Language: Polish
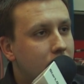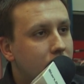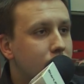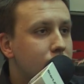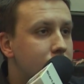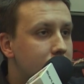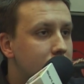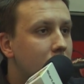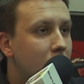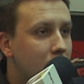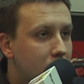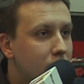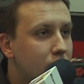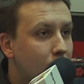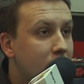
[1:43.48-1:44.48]
no już
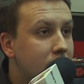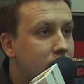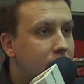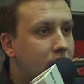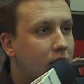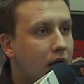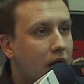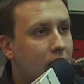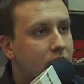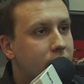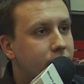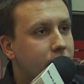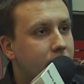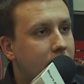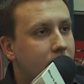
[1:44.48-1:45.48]
ładnych kilka lat
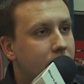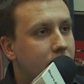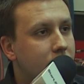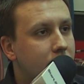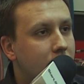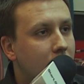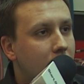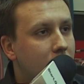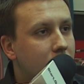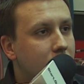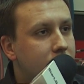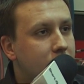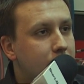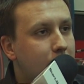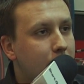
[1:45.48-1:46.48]
twojej kariery.
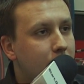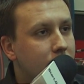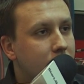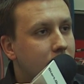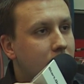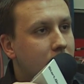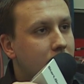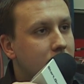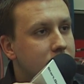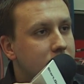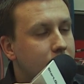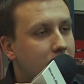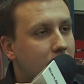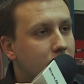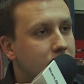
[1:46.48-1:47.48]
Tych pamiątek
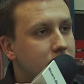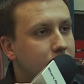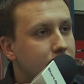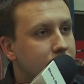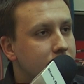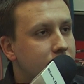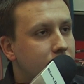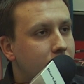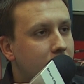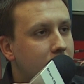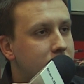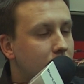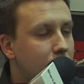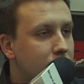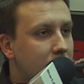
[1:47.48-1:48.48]
zebrało się mnóstwo. Ja
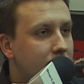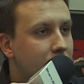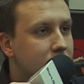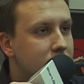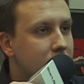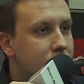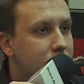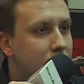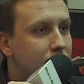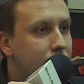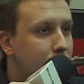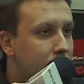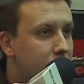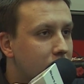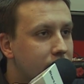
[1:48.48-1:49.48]
chciałbym nawiązać do
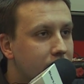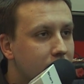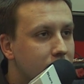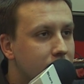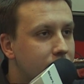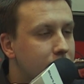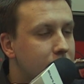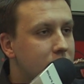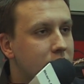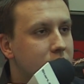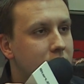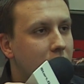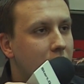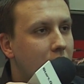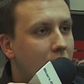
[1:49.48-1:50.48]
dwóch trofeów. Myślę,
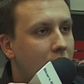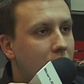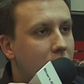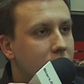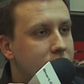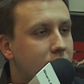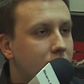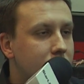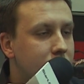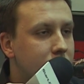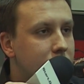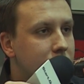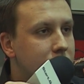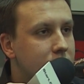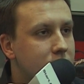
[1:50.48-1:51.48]
że zgodzisz
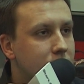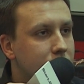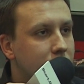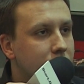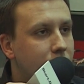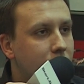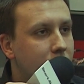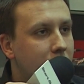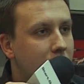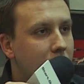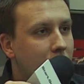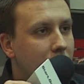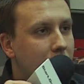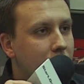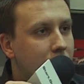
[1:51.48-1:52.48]
się, że są to twoje
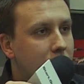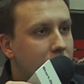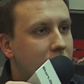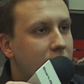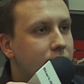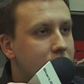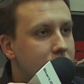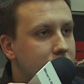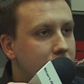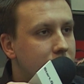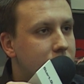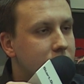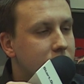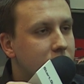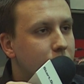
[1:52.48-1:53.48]

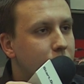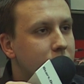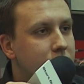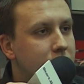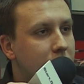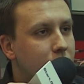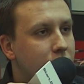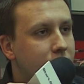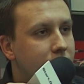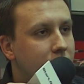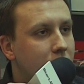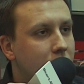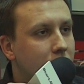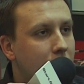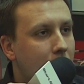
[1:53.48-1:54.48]
najważniejsze zdobycze. Mówię
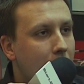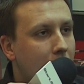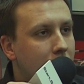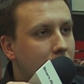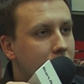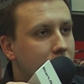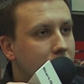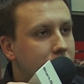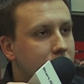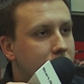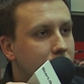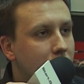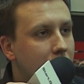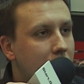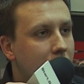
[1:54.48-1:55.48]
o
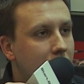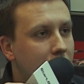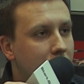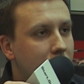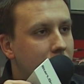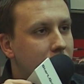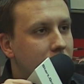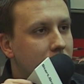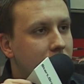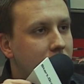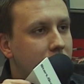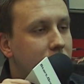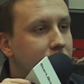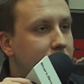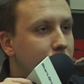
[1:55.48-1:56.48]
tytule
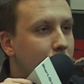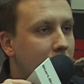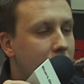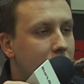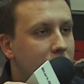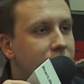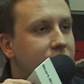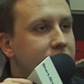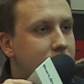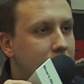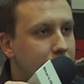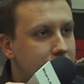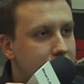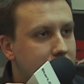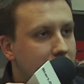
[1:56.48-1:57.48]
indywidualnego
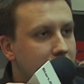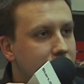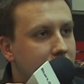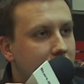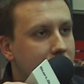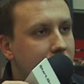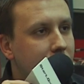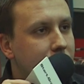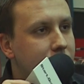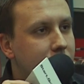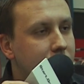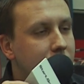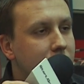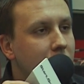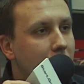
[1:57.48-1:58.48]
wicemistrza świata
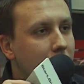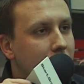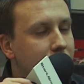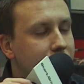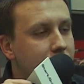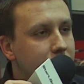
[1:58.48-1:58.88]
wtedy w